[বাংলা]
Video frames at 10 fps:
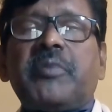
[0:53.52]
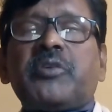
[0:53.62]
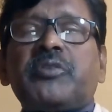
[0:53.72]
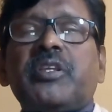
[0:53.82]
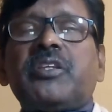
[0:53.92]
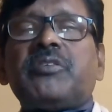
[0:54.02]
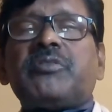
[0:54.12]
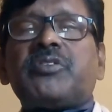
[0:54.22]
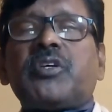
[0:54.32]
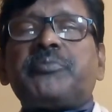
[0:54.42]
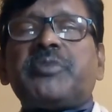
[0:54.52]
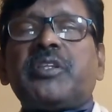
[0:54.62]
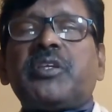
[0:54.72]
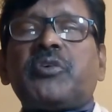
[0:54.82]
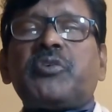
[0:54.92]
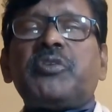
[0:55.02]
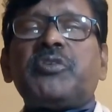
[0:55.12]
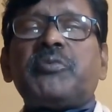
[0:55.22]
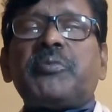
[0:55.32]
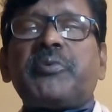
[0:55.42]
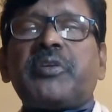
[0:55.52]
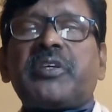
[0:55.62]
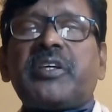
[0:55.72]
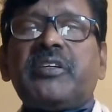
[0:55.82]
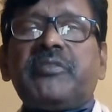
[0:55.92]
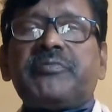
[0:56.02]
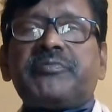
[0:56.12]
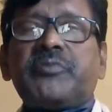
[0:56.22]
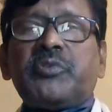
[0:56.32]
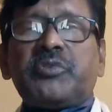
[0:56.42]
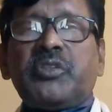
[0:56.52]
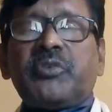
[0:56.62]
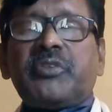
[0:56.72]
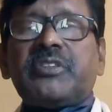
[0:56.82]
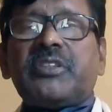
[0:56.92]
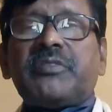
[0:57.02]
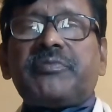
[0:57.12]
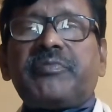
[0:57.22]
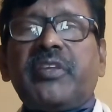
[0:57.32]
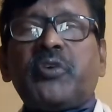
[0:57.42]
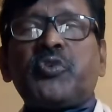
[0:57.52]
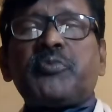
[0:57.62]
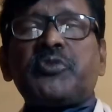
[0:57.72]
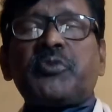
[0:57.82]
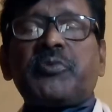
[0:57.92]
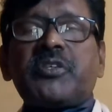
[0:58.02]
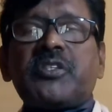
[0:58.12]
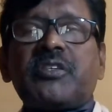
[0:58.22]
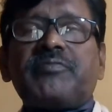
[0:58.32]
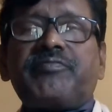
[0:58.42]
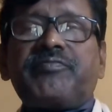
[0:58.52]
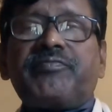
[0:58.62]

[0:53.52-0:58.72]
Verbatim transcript: ভারতের সবচাইতে কঠিনতম পরীক্ষায় উত্তীর্ণ হয়েছেন একুশ বছর বয়সে